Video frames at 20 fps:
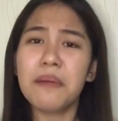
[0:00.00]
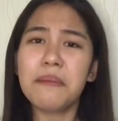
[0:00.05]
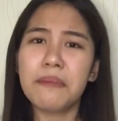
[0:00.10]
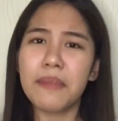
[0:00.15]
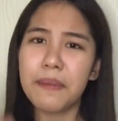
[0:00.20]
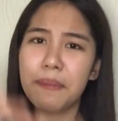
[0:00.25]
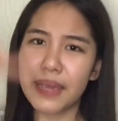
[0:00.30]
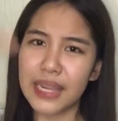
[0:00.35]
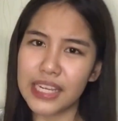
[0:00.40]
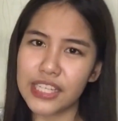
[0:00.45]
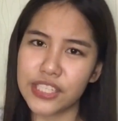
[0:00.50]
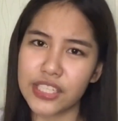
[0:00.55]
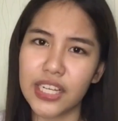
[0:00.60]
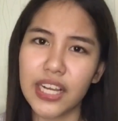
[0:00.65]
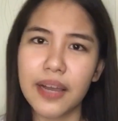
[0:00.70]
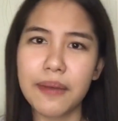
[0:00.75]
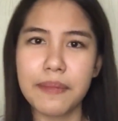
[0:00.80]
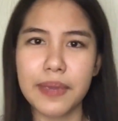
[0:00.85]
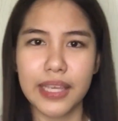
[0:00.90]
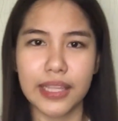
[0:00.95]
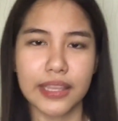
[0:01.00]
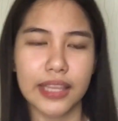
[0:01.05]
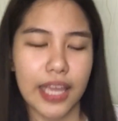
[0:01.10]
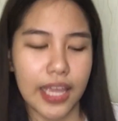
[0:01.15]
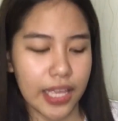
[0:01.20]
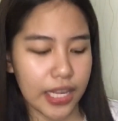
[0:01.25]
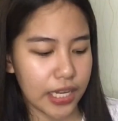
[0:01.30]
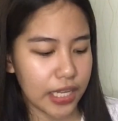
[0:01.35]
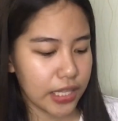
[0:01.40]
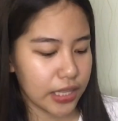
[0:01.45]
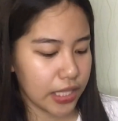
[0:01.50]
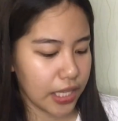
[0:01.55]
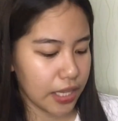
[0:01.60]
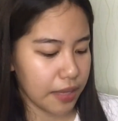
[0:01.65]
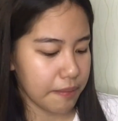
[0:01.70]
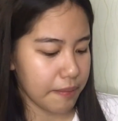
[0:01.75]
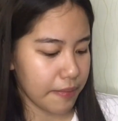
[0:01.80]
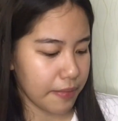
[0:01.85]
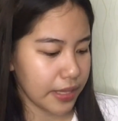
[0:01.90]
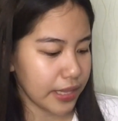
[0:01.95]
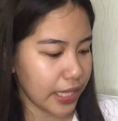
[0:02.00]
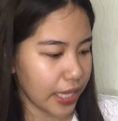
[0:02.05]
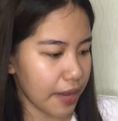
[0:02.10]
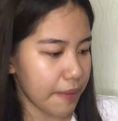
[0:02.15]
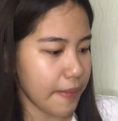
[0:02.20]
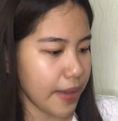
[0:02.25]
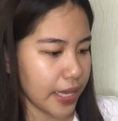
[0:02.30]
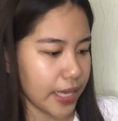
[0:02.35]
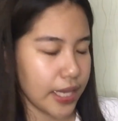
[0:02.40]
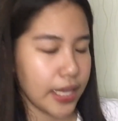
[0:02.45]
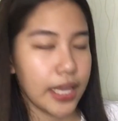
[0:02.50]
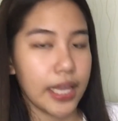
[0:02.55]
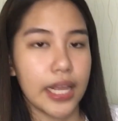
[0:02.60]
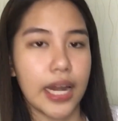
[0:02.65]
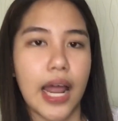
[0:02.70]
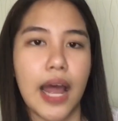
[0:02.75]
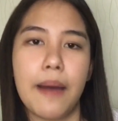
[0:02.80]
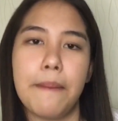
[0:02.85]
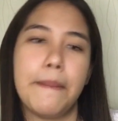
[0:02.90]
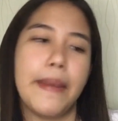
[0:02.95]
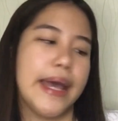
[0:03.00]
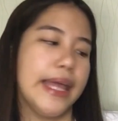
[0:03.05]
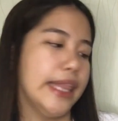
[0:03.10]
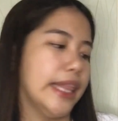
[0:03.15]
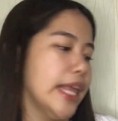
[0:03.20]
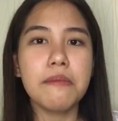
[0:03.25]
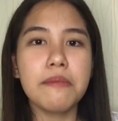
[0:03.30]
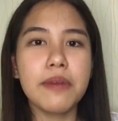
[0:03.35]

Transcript: mabilis siya gamitin, hindi, hindi ka mahihirapan.